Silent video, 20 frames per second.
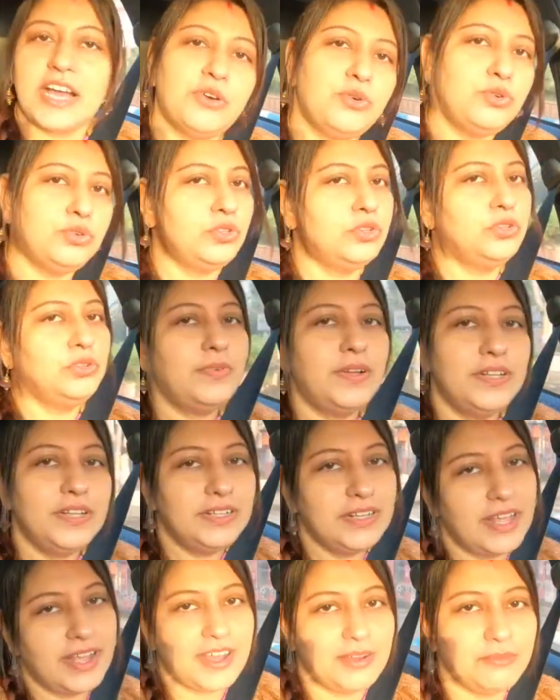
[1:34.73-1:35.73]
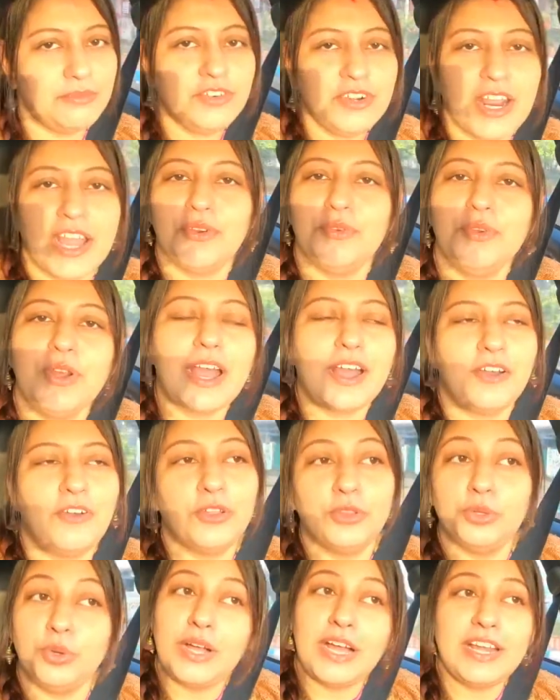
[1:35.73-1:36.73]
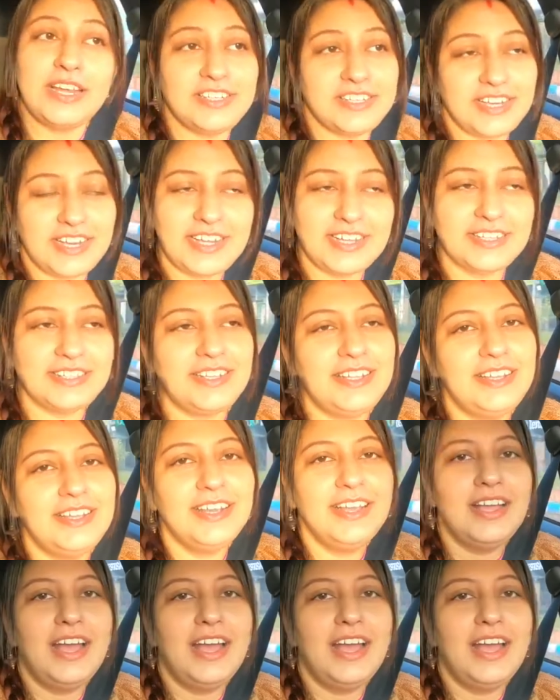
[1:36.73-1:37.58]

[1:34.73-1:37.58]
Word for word: ঠাকুর তো তোমাদের দেখাবো ঠাকুর গতকাল এসে গেছে